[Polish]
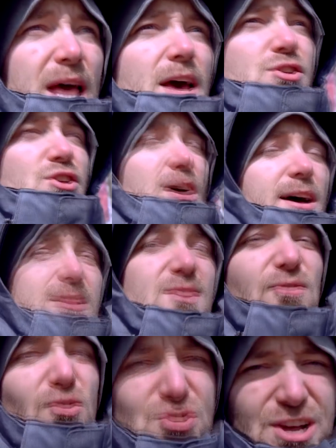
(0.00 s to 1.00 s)
też
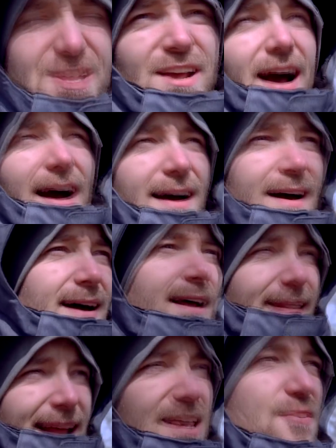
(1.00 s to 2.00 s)
tworzenia
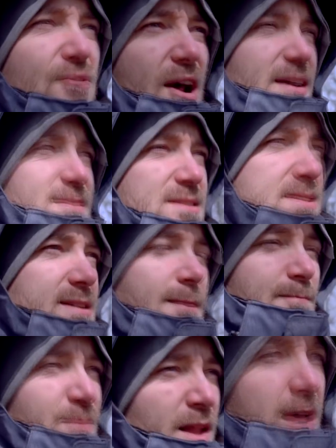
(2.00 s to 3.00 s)
Lucky Friends.
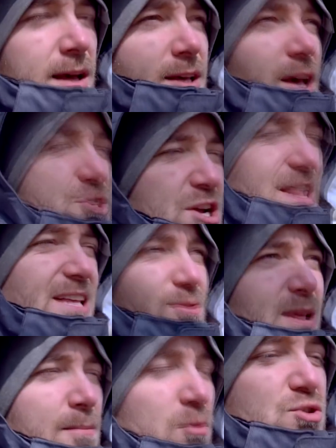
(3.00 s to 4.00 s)
Jeżeli dadzą
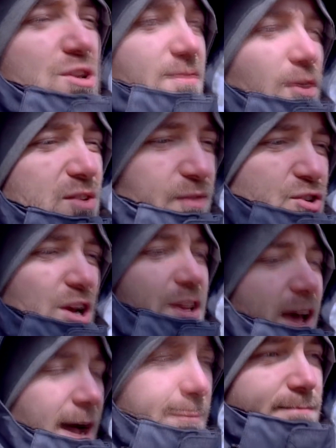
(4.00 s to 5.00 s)
nam możliwość
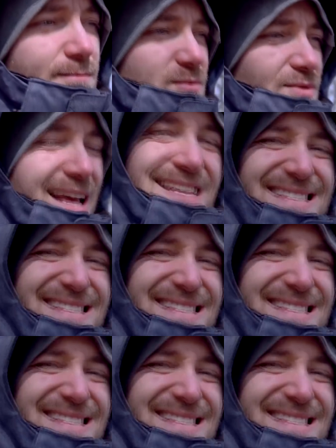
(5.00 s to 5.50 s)
tworzenia na